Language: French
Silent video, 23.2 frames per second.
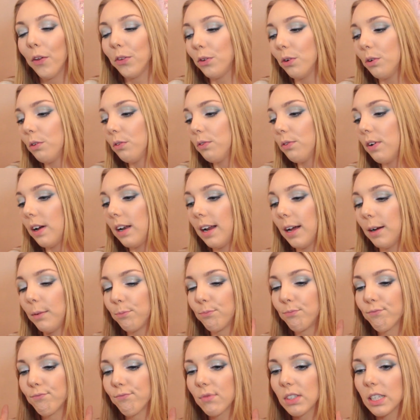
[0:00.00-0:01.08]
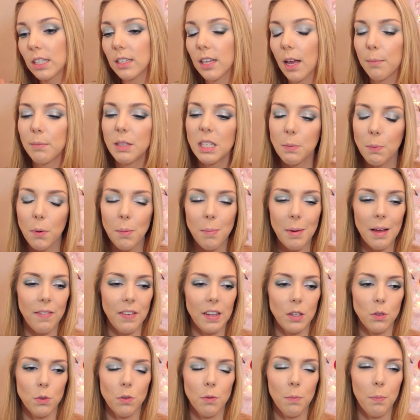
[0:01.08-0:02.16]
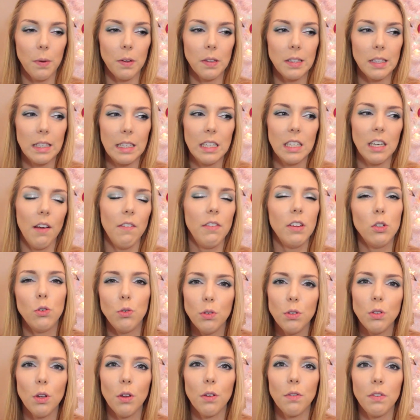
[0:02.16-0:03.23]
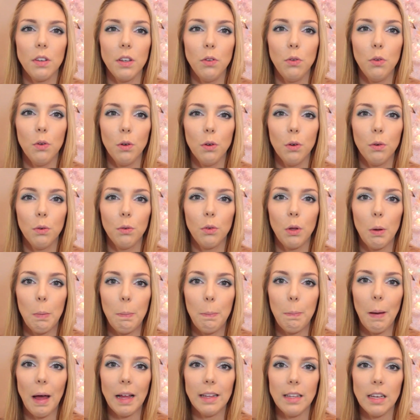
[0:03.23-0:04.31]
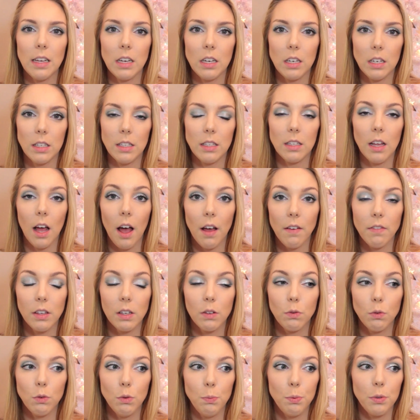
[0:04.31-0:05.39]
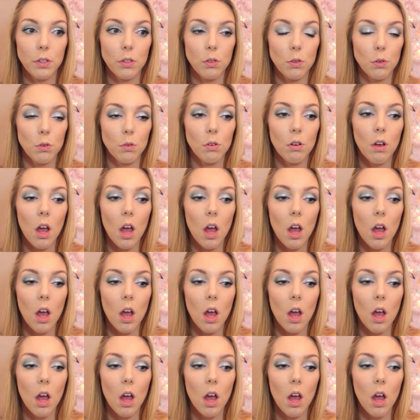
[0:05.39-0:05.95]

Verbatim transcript: Donc voilà, c'est un petit peu ma façon de penser, j'avais juste envie de, partager ça avec vous puisque